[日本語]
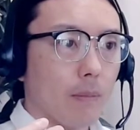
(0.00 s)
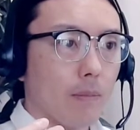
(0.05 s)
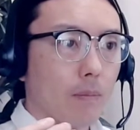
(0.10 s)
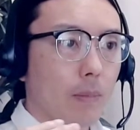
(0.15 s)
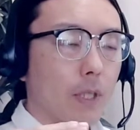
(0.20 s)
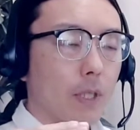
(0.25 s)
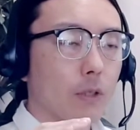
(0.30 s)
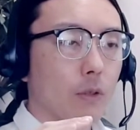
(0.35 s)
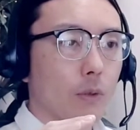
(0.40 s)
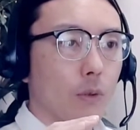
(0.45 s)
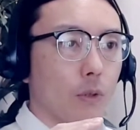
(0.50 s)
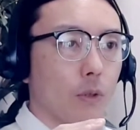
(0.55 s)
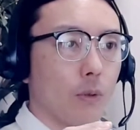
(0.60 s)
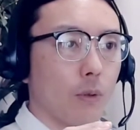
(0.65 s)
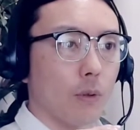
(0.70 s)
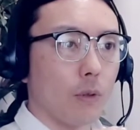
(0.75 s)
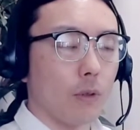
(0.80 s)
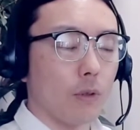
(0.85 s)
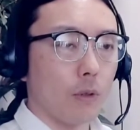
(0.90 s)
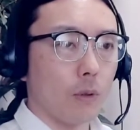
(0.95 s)
まあ、その
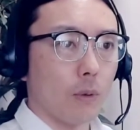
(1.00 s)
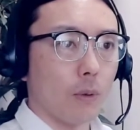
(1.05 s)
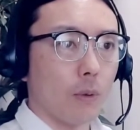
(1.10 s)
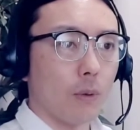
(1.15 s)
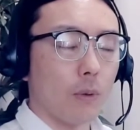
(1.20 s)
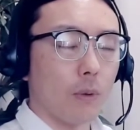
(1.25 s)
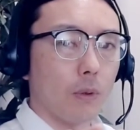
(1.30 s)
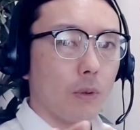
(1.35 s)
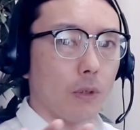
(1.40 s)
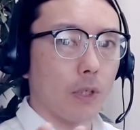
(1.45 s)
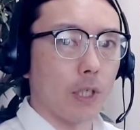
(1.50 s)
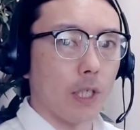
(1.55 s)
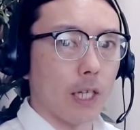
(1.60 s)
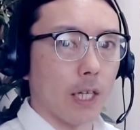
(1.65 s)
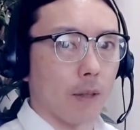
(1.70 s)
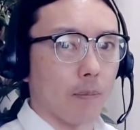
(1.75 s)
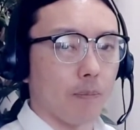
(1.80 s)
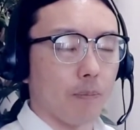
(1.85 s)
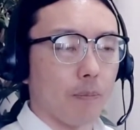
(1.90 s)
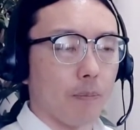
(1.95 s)
両方の意見、
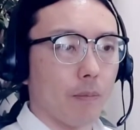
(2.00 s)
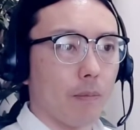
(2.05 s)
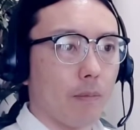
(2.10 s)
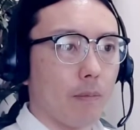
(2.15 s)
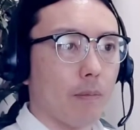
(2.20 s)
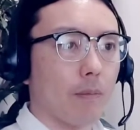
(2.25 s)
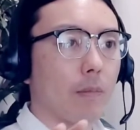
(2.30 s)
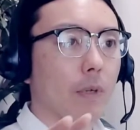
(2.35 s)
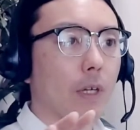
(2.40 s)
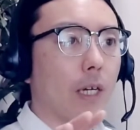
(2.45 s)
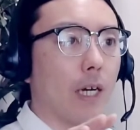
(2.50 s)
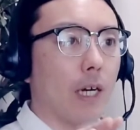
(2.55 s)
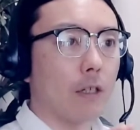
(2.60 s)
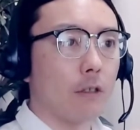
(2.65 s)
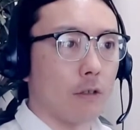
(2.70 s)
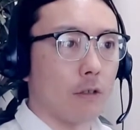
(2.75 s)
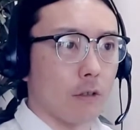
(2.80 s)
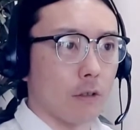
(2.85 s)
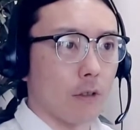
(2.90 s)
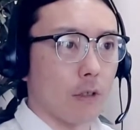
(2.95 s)
合
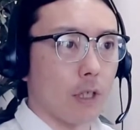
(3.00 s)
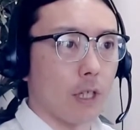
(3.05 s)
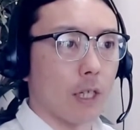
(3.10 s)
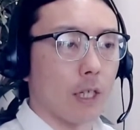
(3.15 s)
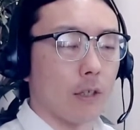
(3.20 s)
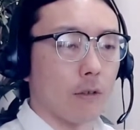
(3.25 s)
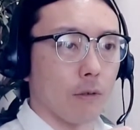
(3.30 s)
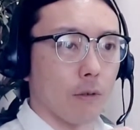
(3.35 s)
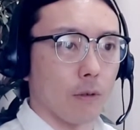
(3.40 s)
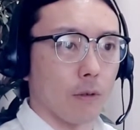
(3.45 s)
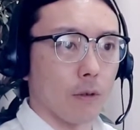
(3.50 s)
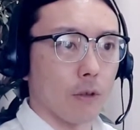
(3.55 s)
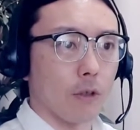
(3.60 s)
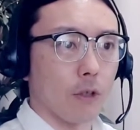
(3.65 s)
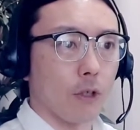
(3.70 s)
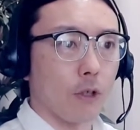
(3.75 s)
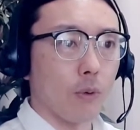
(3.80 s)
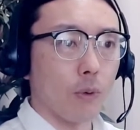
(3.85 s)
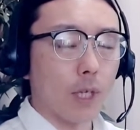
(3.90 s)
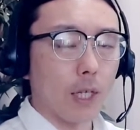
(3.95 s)
うあの
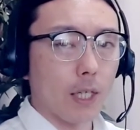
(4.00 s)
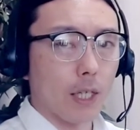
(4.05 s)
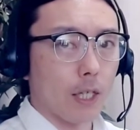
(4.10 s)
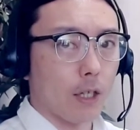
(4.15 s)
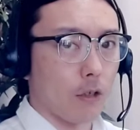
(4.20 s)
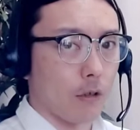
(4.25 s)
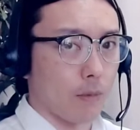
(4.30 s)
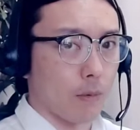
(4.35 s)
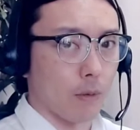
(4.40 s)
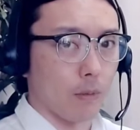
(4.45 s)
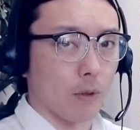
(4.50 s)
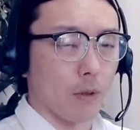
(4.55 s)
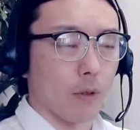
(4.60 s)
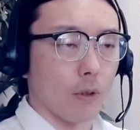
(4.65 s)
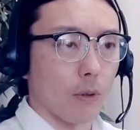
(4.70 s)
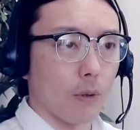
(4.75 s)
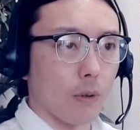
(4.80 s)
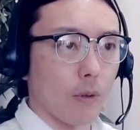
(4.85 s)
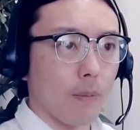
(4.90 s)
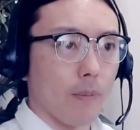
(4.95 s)
共感できる部分
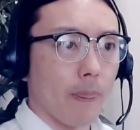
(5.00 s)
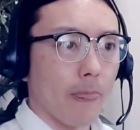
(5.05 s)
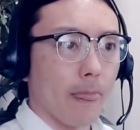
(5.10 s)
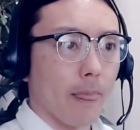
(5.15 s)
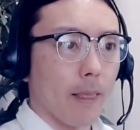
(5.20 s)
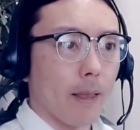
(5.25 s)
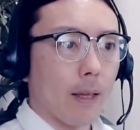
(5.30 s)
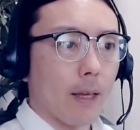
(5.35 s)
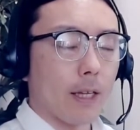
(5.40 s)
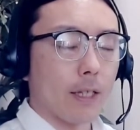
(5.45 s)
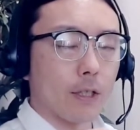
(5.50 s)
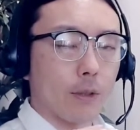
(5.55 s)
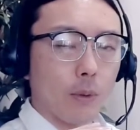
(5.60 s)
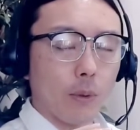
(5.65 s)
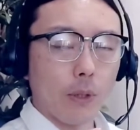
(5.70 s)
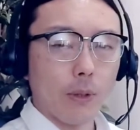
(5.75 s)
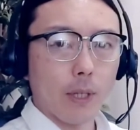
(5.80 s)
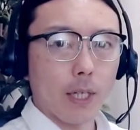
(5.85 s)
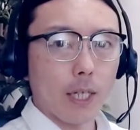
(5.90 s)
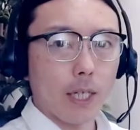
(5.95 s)
と、そう
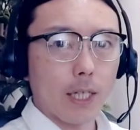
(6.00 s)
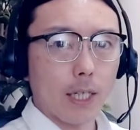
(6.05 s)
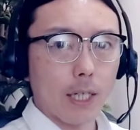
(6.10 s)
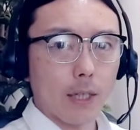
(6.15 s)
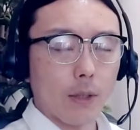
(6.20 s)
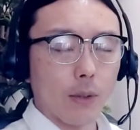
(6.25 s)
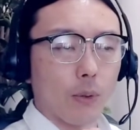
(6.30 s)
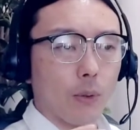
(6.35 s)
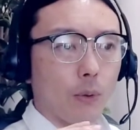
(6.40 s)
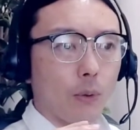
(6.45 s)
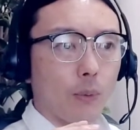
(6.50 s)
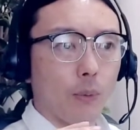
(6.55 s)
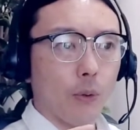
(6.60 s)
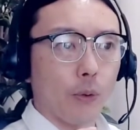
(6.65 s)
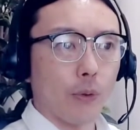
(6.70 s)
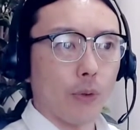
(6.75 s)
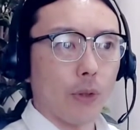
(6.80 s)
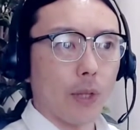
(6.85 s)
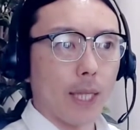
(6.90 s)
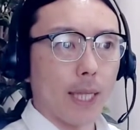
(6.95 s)
ではないなと思
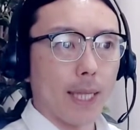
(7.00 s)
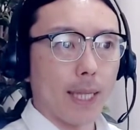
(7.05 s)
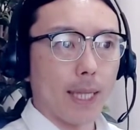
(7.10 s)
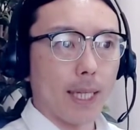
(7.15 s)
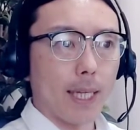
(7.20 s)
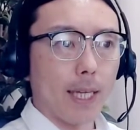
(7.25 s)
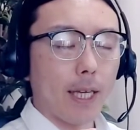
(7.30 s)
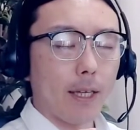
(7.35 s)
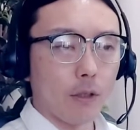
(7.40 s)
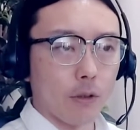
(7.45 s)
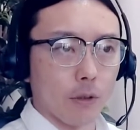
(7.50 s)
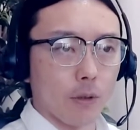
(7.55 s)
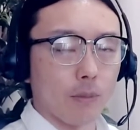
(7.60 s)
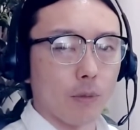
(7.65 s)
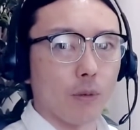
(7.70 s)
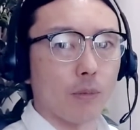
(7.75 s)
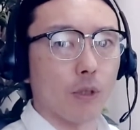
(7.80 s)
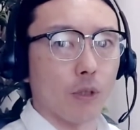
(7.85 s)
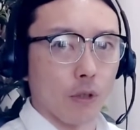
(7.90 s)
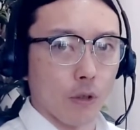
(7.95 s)
える
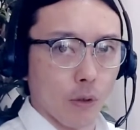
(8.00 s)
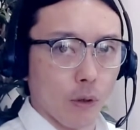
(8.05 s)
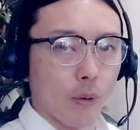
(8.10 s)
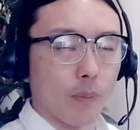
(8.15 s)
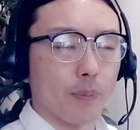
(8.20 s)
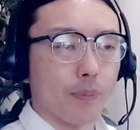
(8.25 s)
部分と、